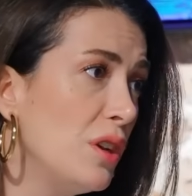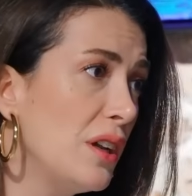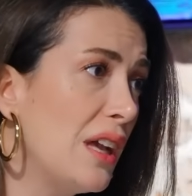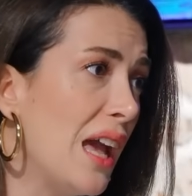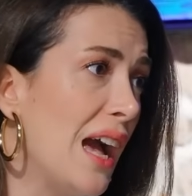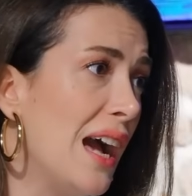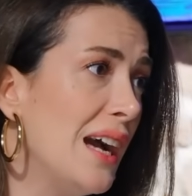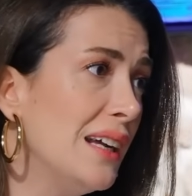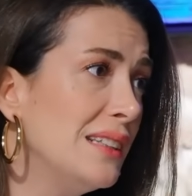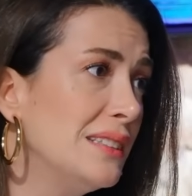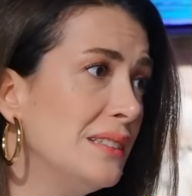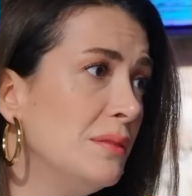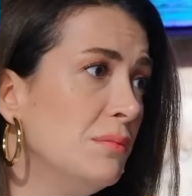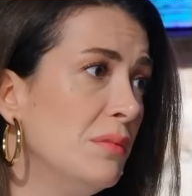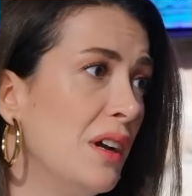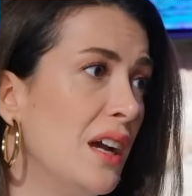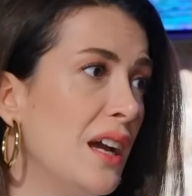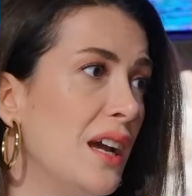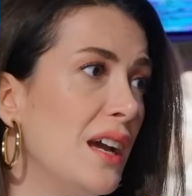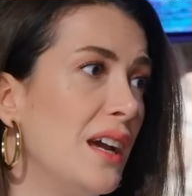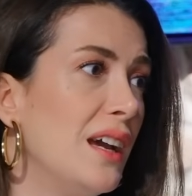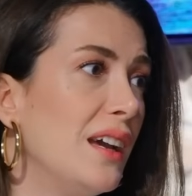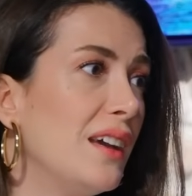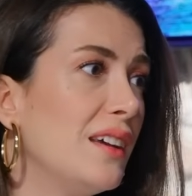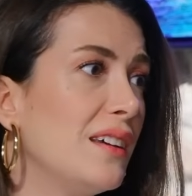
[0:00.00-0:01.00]
İstanbul. geldim.
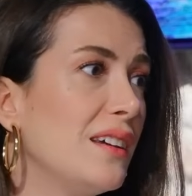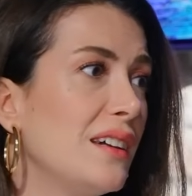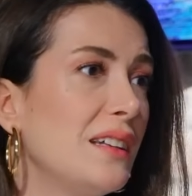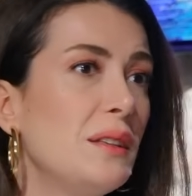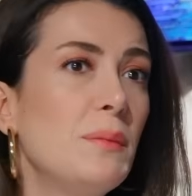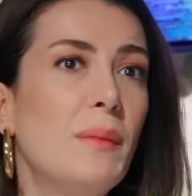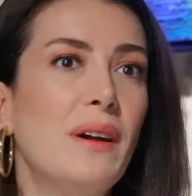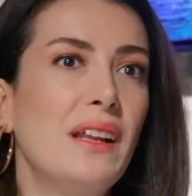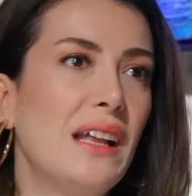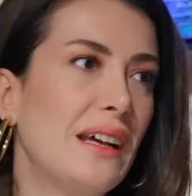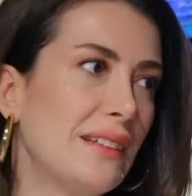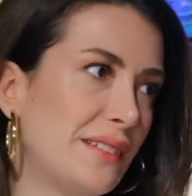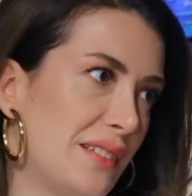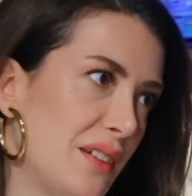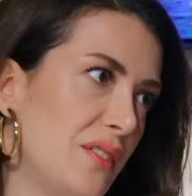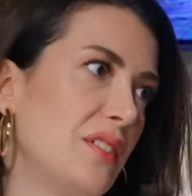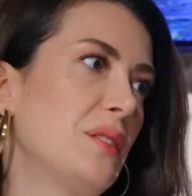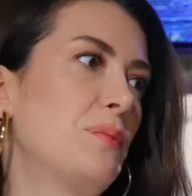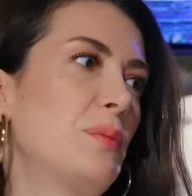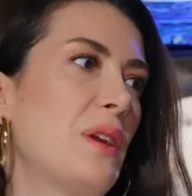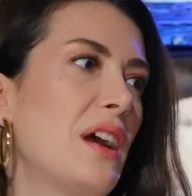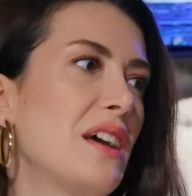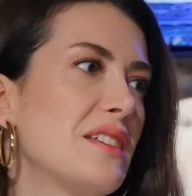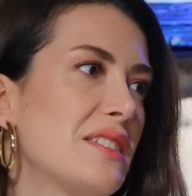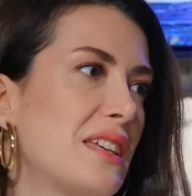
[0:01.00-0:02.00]
Ee, hani Malatya evet
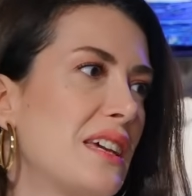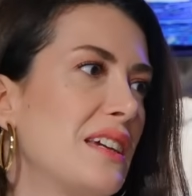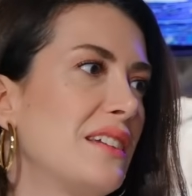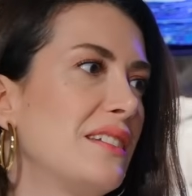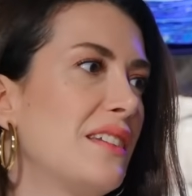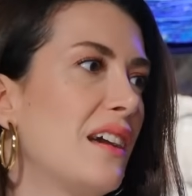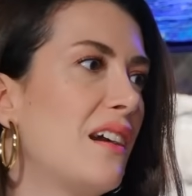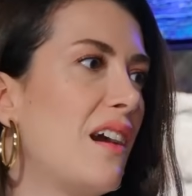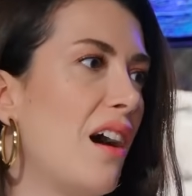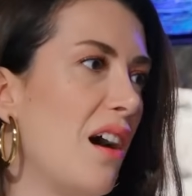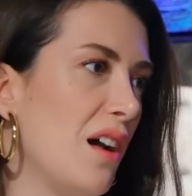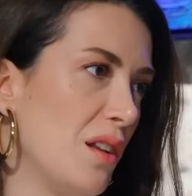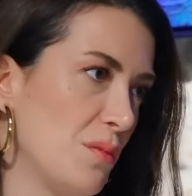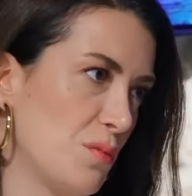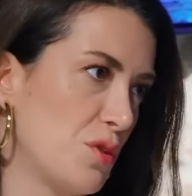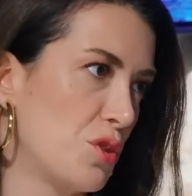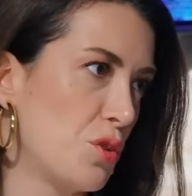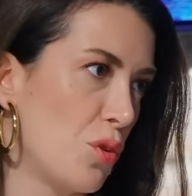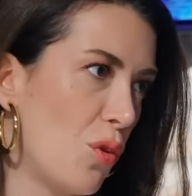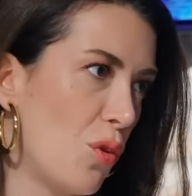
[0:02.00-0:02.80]
biraz geride kalmış